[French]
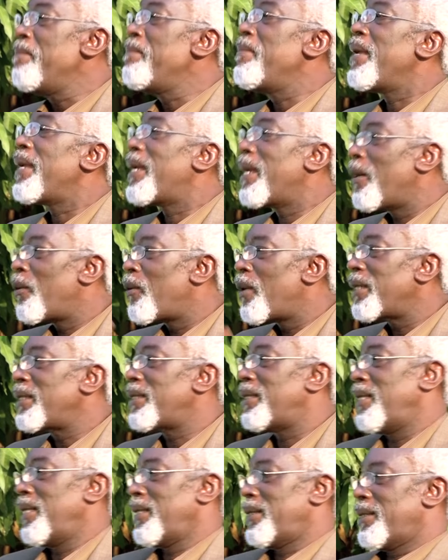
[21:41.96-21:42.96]
MW
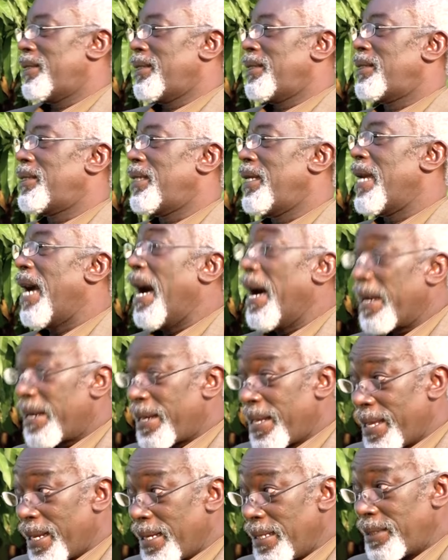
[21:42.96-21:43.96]
d'électricité. En
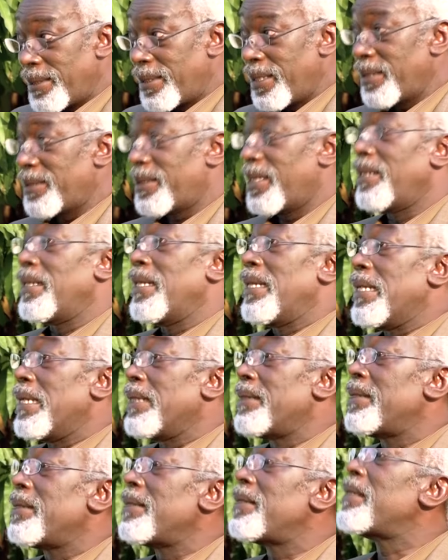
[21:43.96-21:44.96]
réalité, c'est de
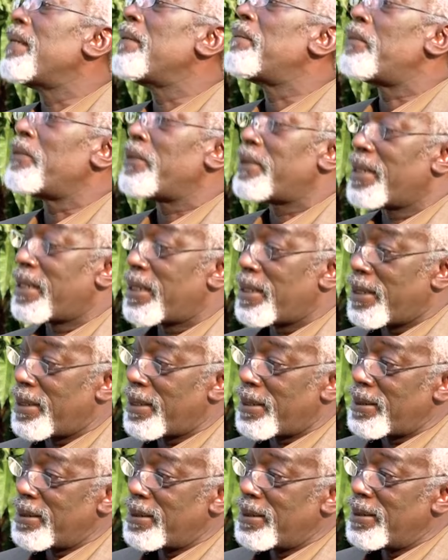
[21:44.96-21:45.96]
l'électricité pour s'éclairer.
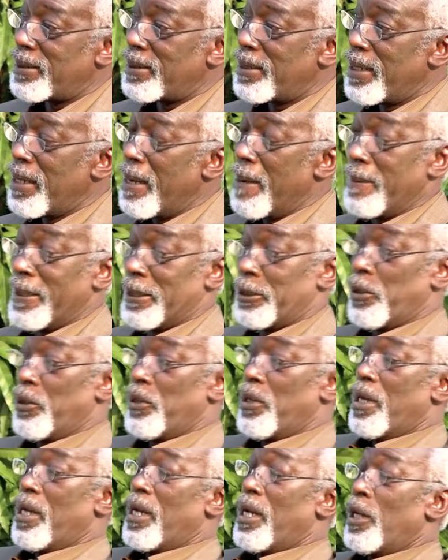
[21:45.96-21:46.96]
Parce que
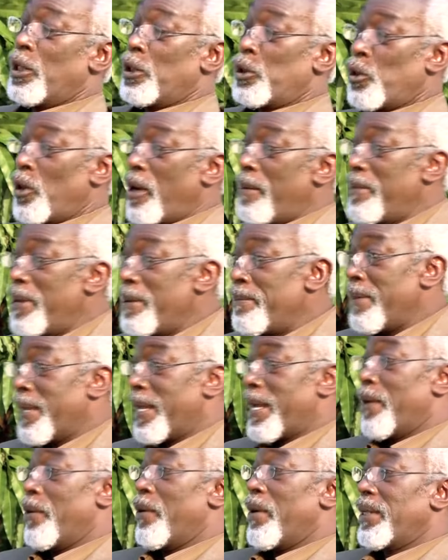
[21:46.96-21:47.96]
3000
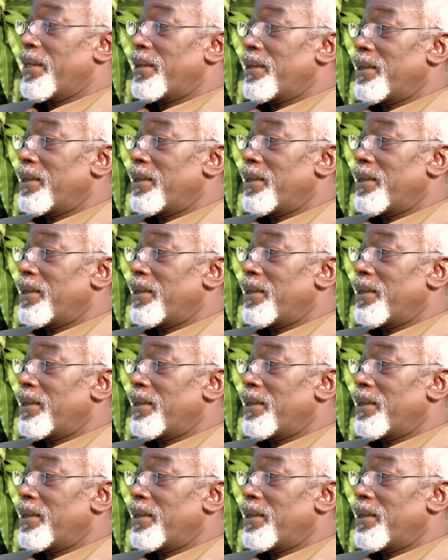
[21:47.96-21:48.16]
MW,